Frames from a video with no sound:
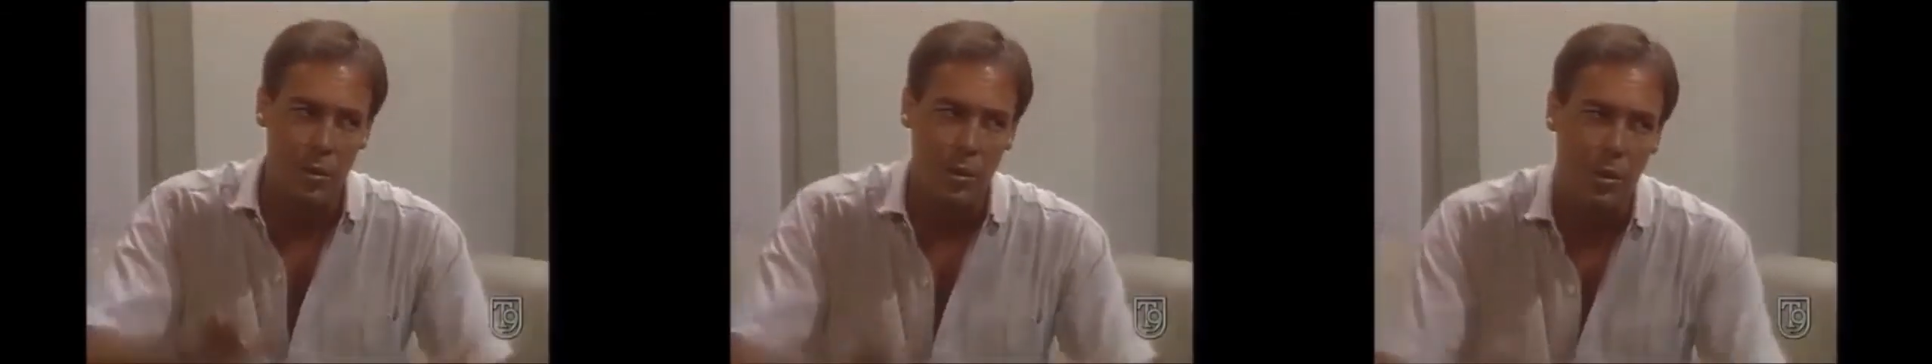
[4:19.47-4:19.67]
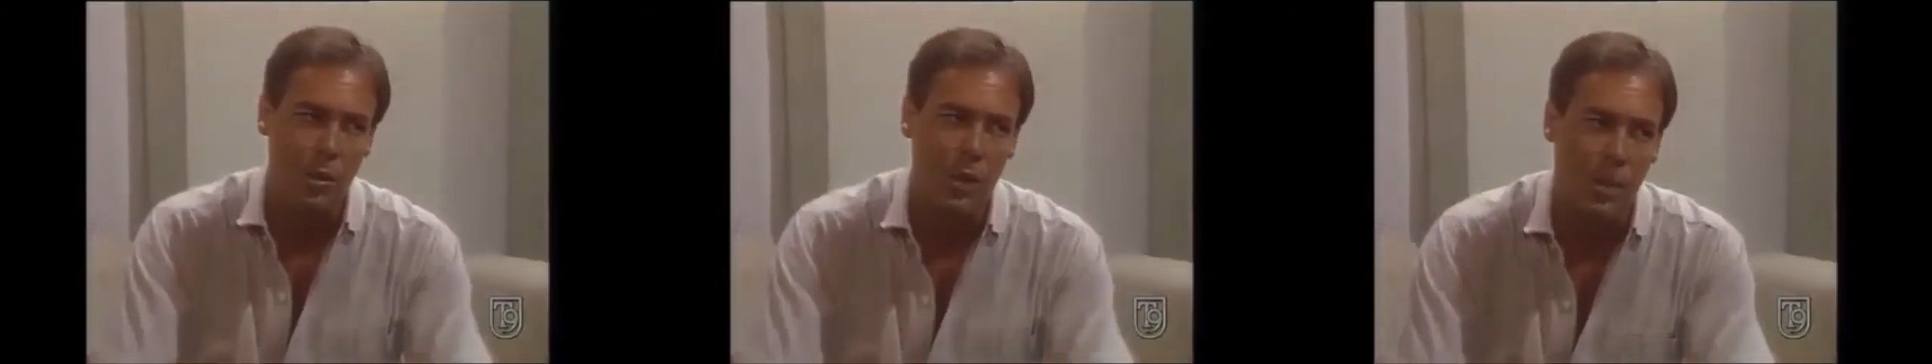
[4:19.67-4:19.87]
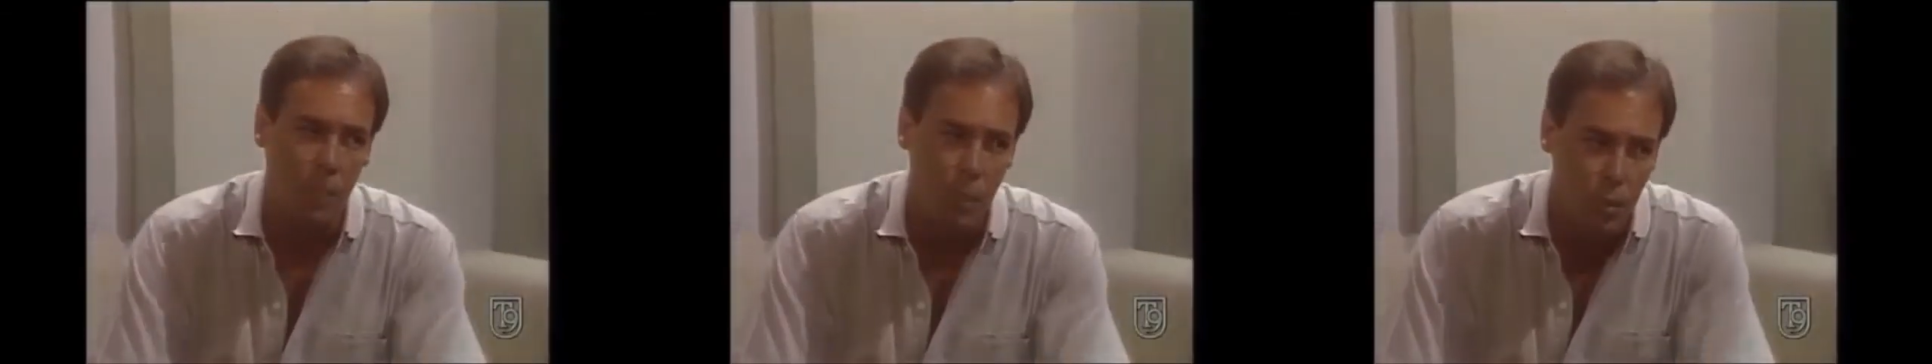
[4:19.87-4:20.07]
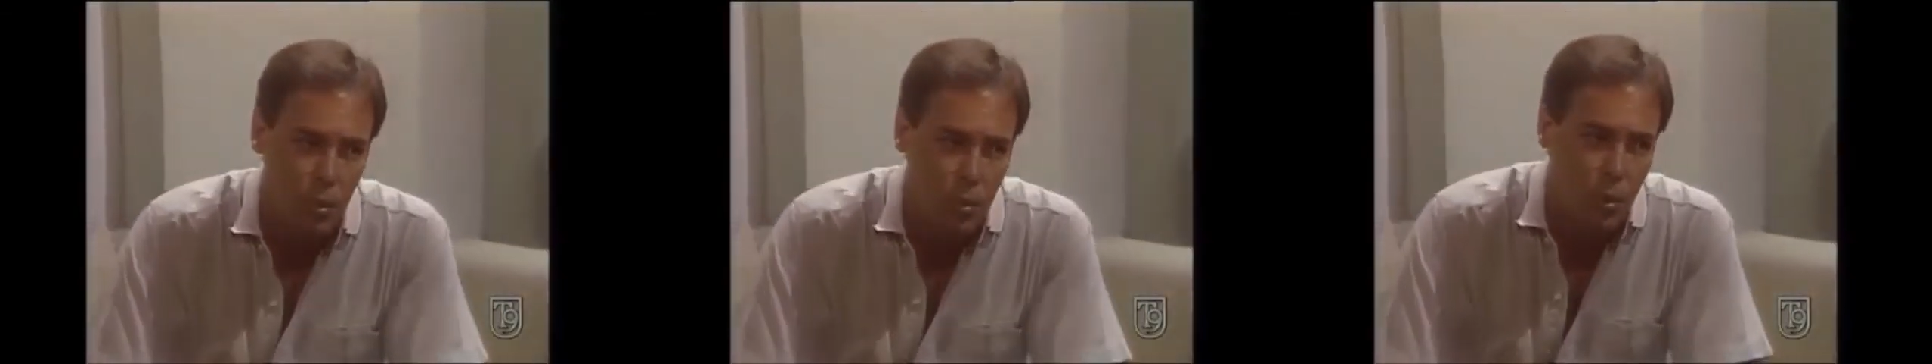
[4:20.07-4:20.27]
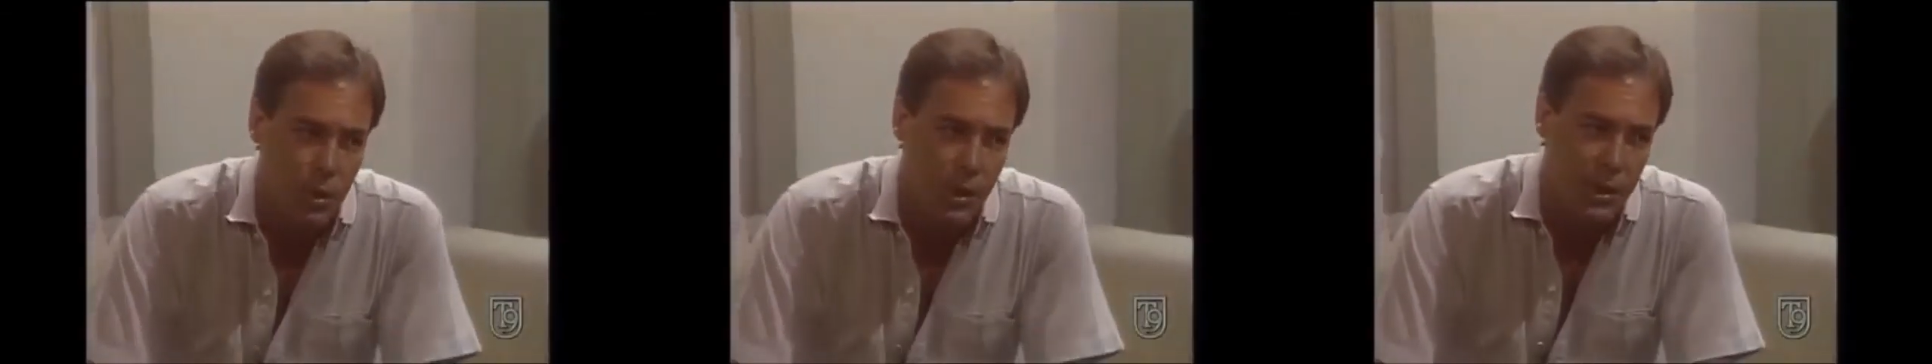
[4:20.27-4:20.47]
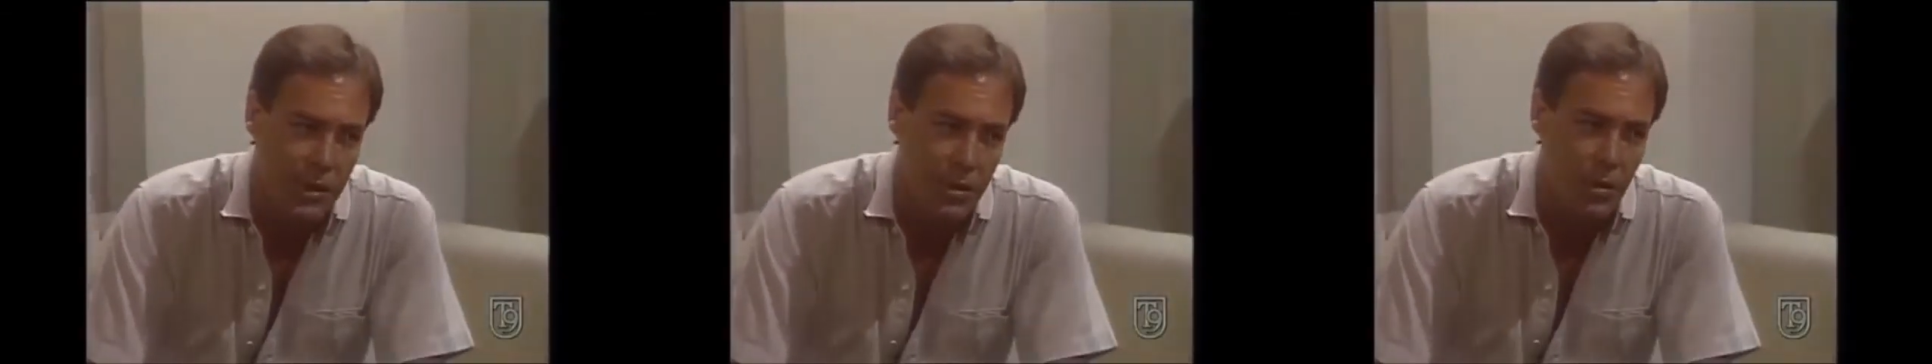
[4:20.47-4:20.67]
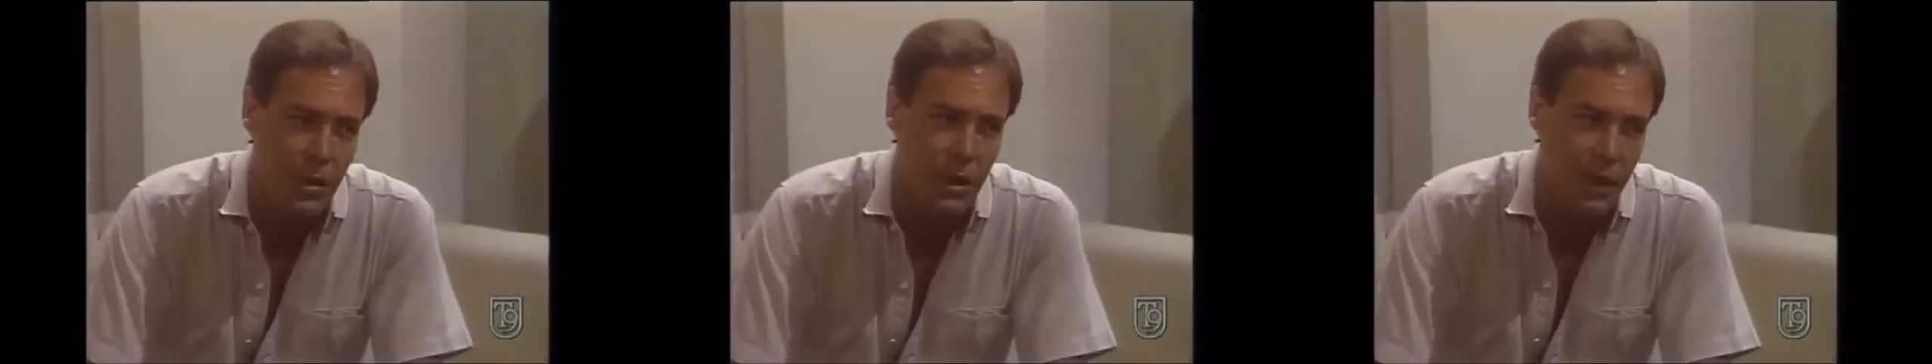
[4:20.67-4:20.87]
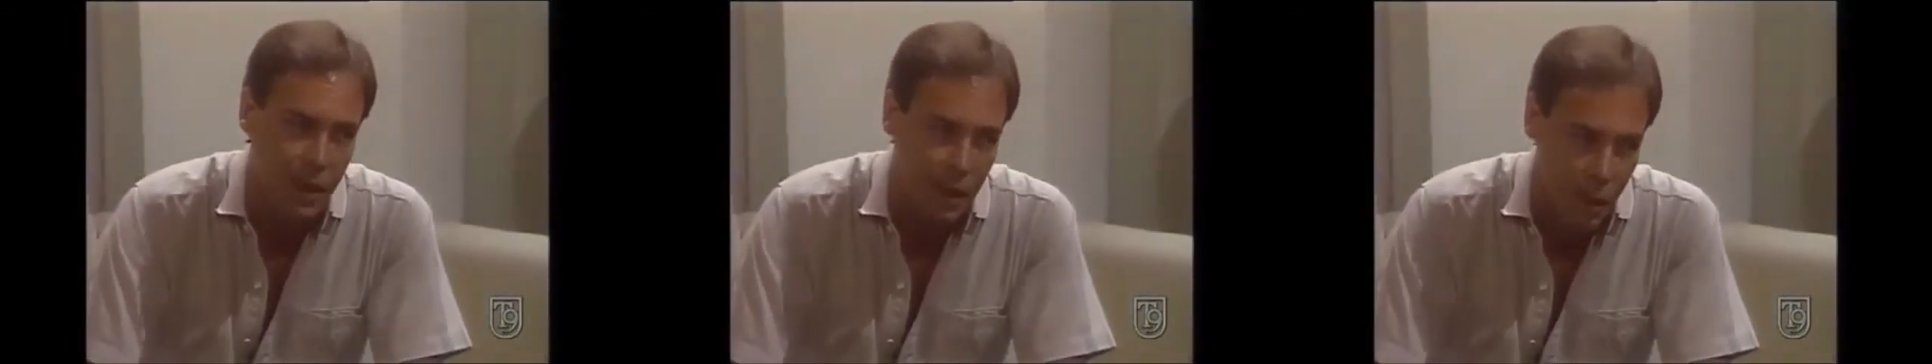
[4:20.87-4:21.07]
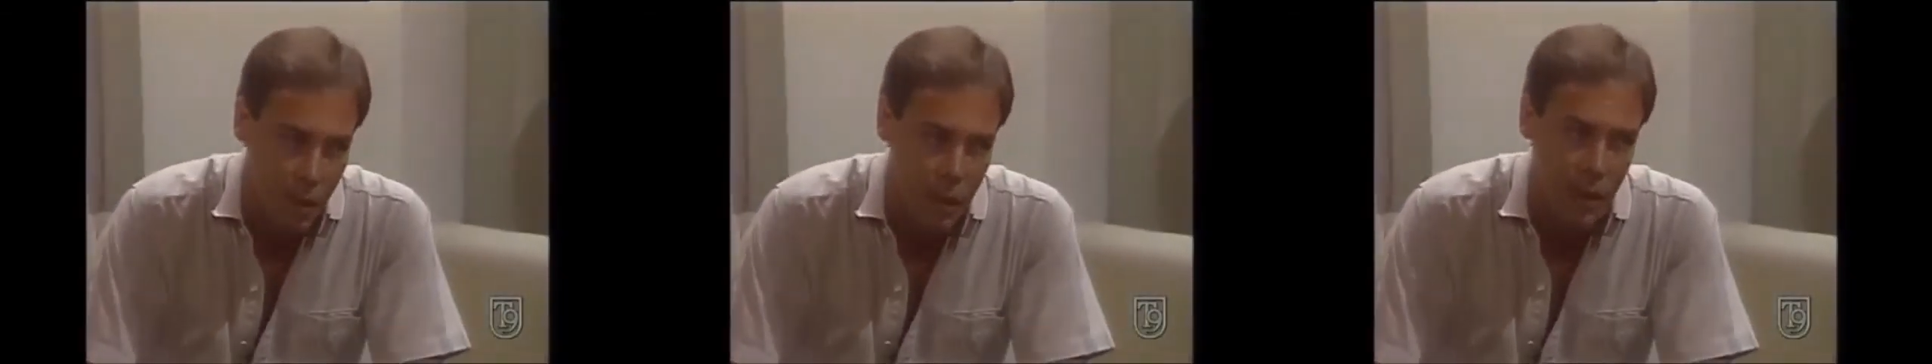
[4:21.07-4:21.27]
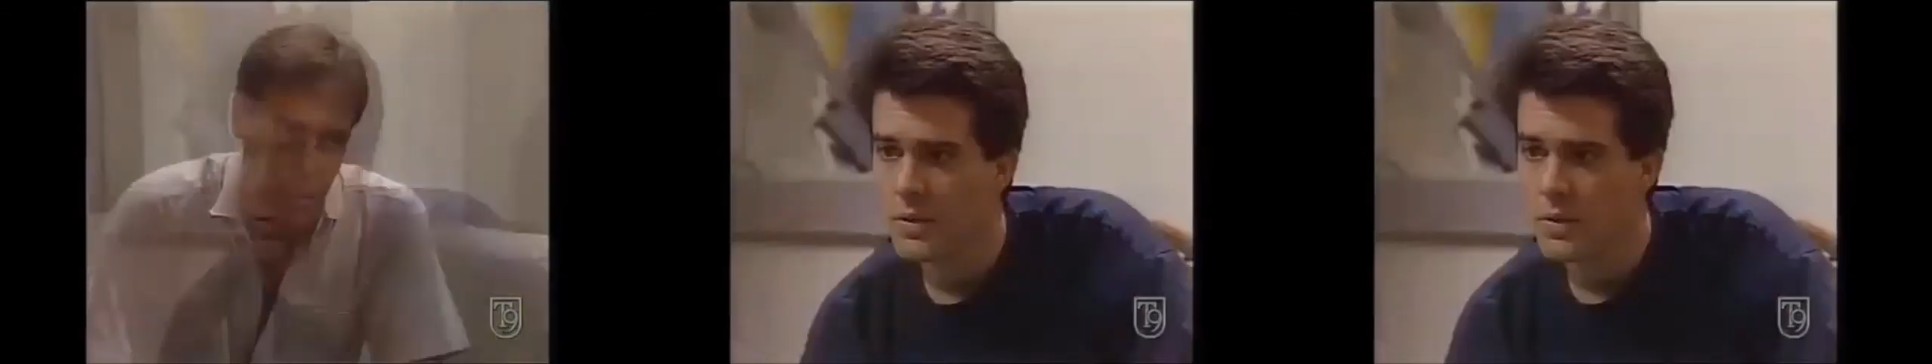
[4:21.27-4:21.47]
però è certo che sono quasi
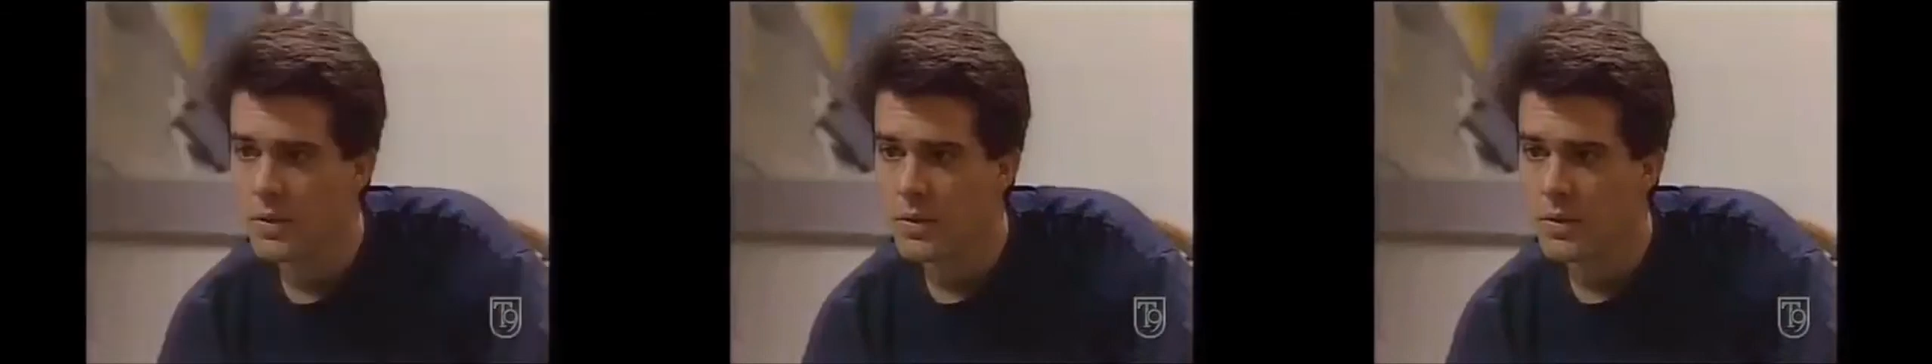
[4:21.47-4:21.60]
arrivate al